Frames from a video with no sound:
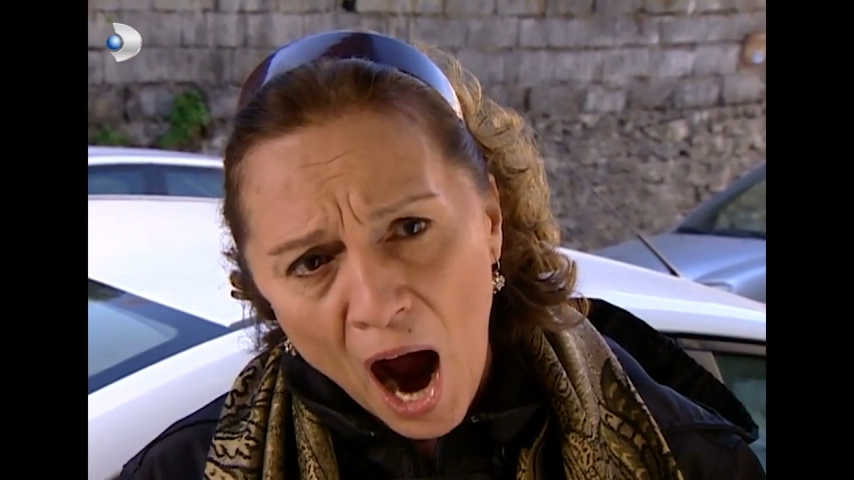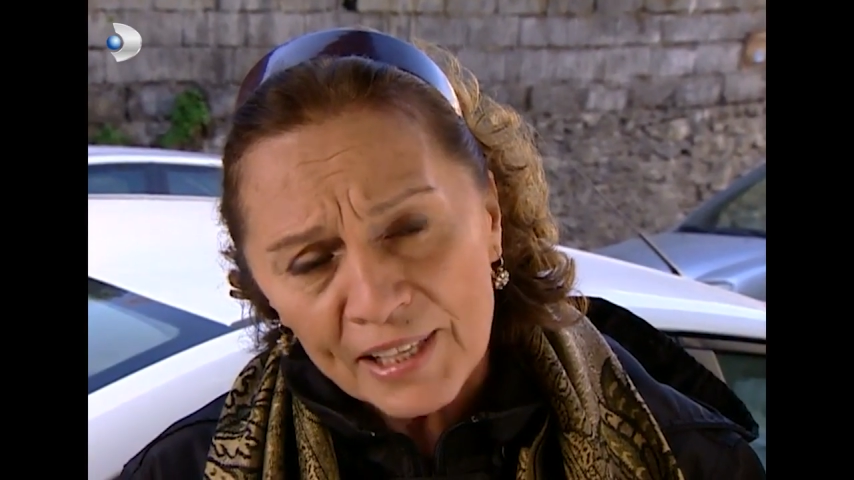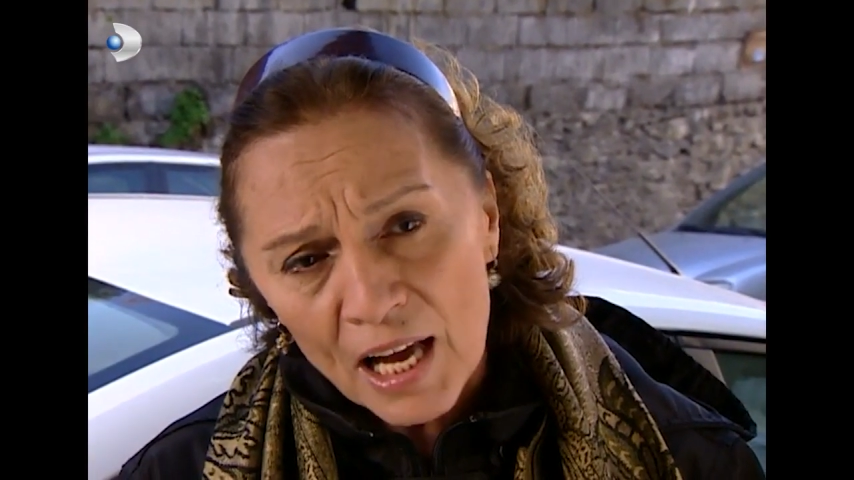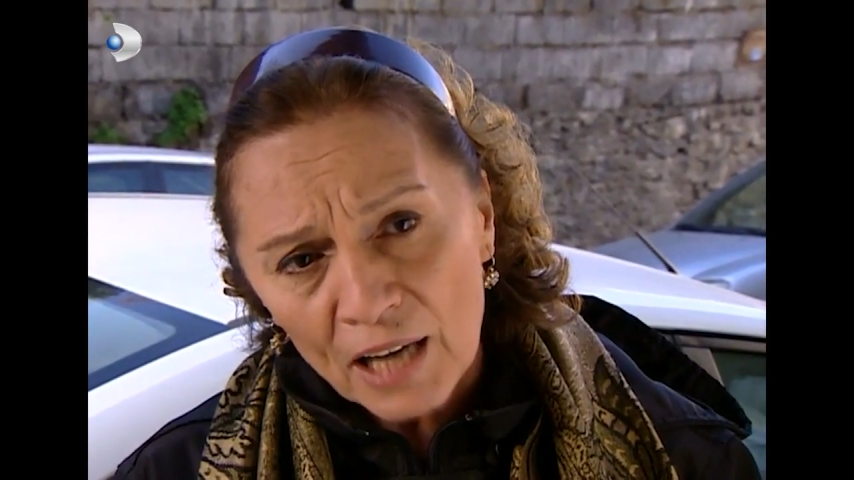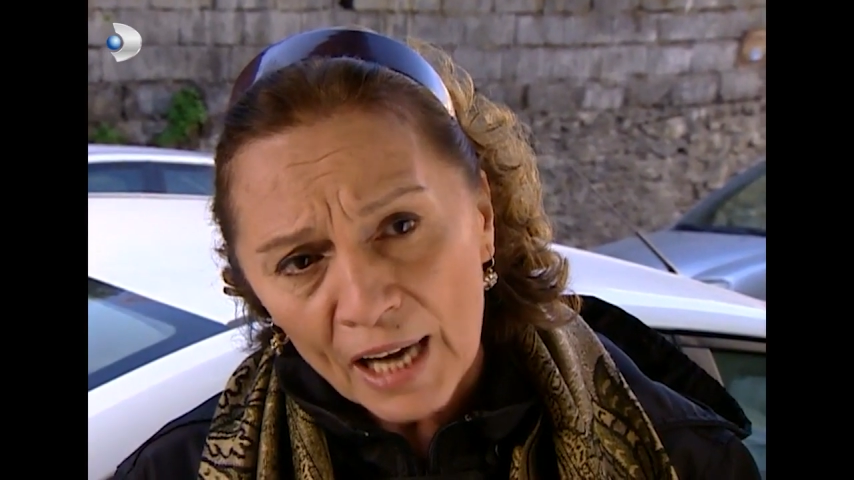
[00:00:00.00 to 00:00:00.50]

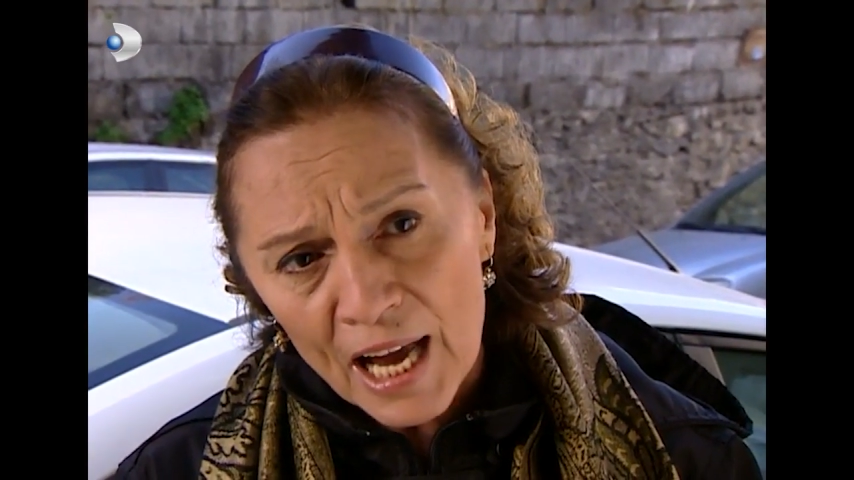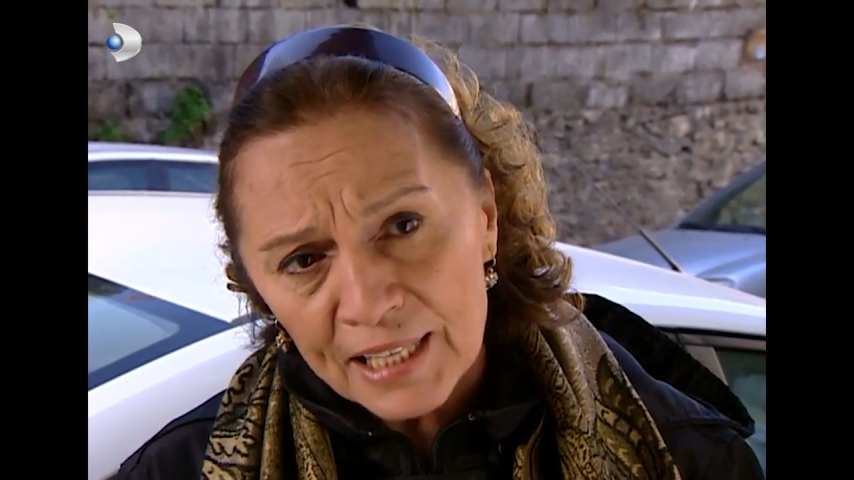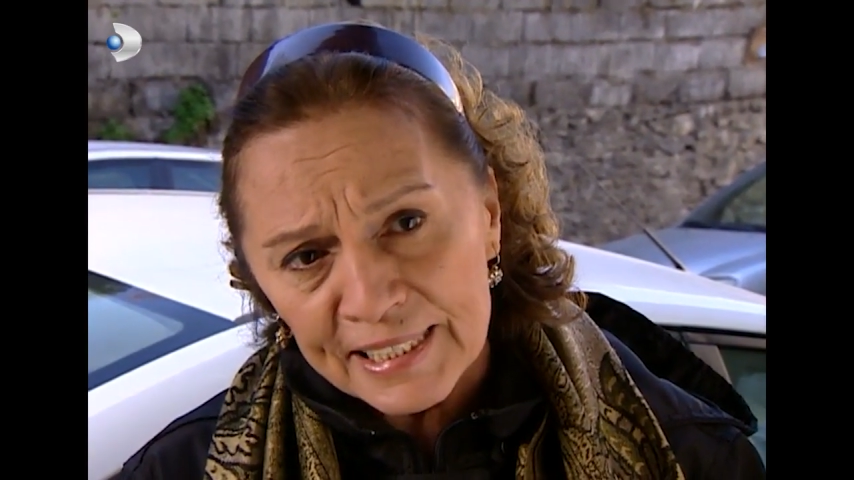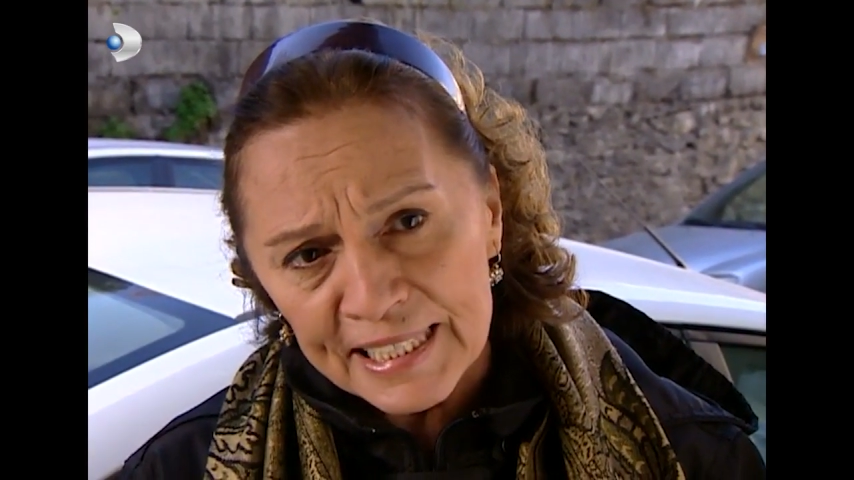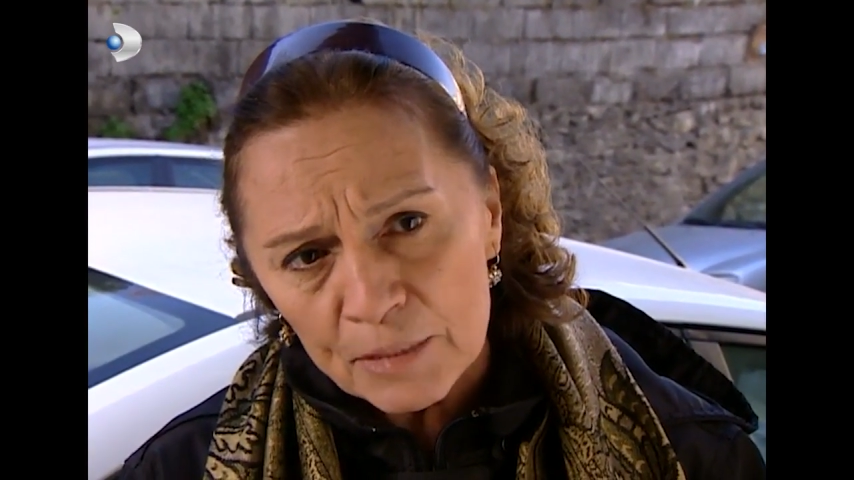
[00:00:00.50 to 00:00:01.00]
ayak
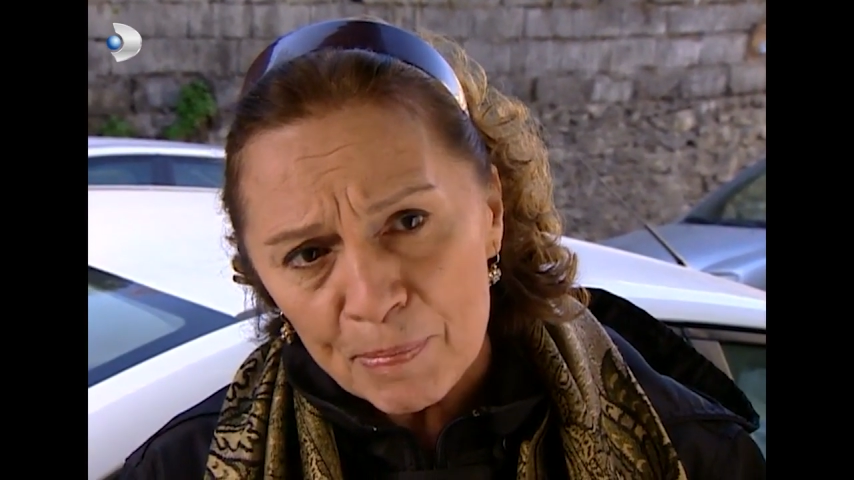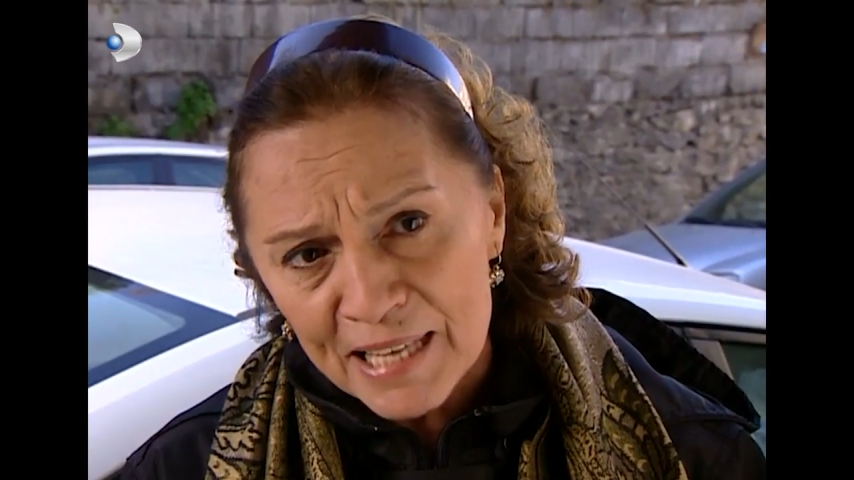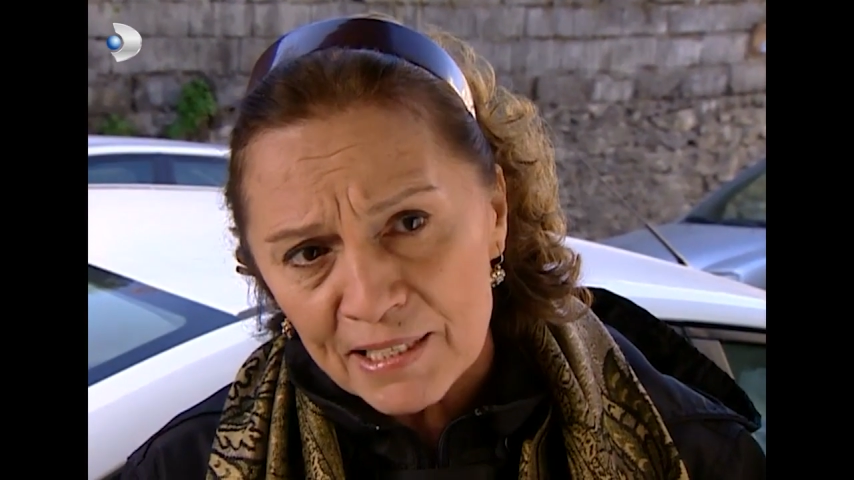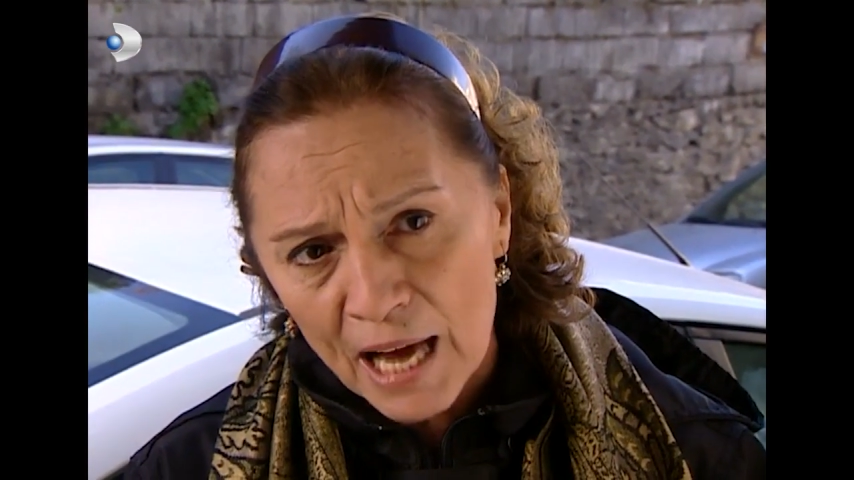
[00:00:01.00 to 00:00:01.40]
ayak gitmeye